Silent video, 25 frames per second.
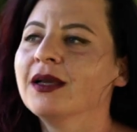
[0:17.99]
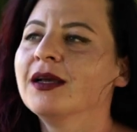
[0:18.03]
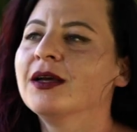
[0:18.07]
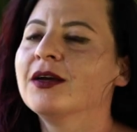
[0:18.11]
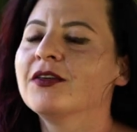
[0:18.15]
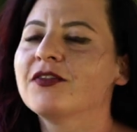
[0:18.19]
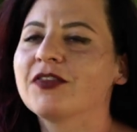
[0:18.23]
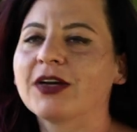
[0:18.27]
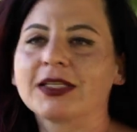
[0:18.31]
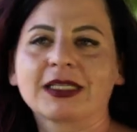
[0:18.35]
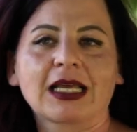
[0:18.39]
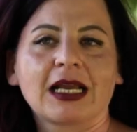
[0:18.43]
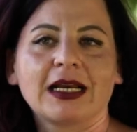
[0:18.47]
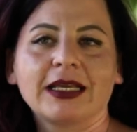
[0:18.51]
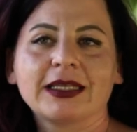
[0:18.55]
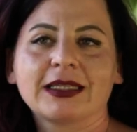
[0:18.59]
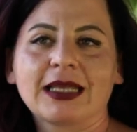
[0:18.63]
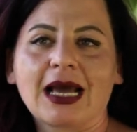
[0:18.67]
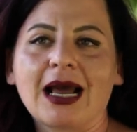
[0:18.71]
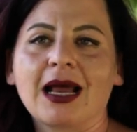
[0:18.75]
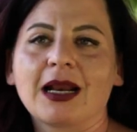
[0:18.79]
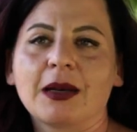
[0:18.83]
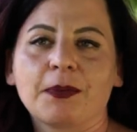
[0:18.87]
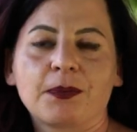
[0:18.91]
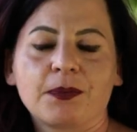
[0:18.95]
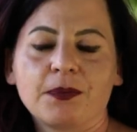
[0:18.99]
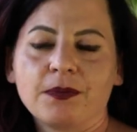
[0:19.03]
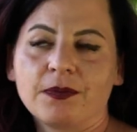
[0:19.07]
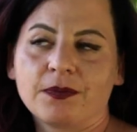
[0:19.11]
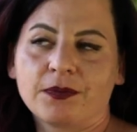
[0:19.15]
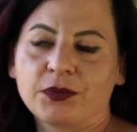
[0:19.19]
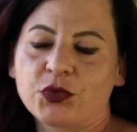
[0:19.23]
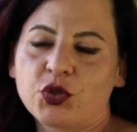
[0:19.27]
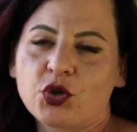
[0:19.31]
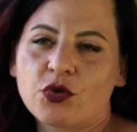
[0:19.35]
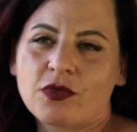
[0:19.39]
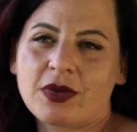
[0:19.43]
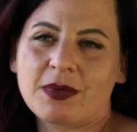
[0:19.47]
fatalità,
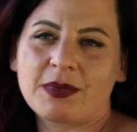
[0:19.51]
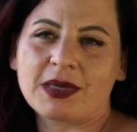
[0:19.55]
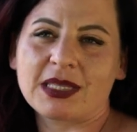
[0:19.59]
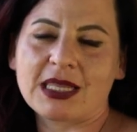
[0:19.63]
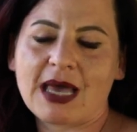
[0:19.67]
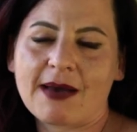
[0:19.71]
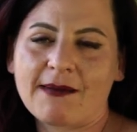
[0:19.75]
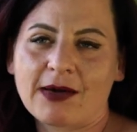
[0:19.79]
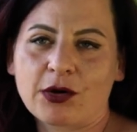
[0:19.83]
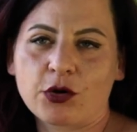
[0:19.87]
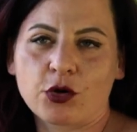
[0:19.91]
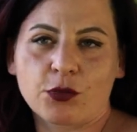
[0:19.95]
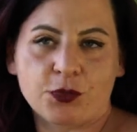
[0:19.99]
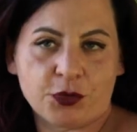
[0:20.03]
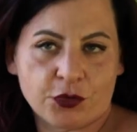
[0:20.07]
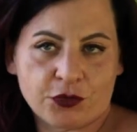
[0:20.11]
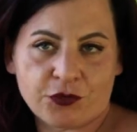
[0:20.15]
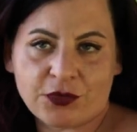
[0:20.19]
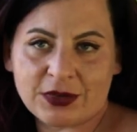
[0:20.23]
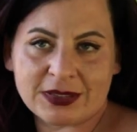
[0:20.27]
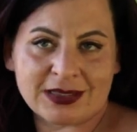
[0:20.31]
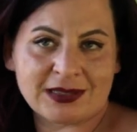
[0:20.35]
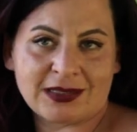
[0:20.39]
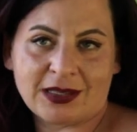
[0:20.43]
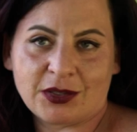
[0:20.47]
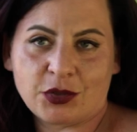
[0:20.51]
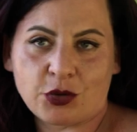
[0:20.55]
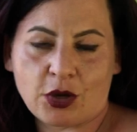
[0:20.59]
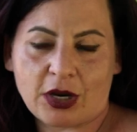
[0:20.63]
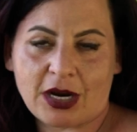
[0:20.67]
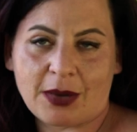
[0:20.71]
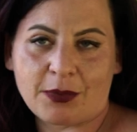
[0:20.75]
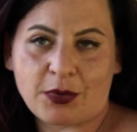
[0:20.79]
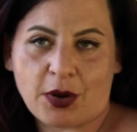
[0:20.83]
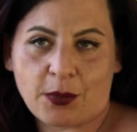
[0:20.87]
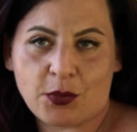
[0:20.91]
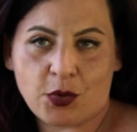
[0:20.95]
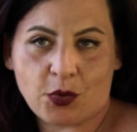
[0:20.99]
dove mi davano più fastidio era
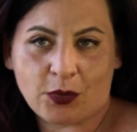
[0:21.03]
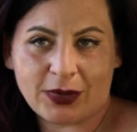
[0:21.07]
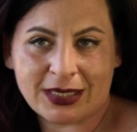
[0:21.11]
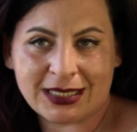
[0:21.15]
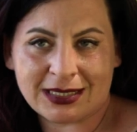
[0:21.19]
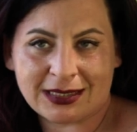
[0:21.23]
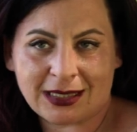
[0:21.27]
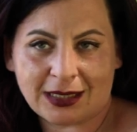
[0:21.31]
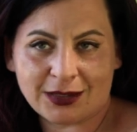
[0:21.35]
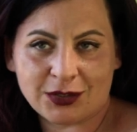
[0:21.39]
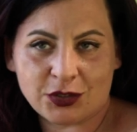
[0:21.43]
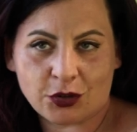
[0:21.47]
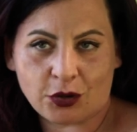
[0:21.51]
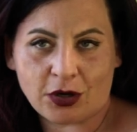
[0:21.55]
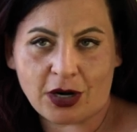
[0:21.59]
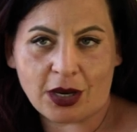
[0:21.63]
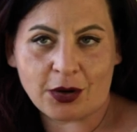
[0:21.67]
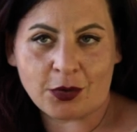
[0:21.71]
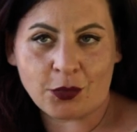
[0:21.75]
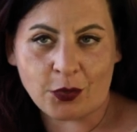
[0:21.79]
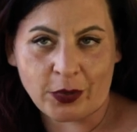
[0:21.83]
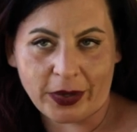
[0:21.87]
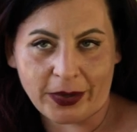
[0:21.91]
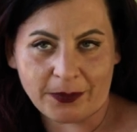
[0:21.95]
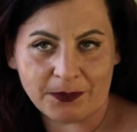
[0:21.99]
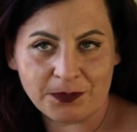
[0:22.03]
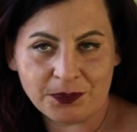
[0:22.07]
proprio questa zona qui.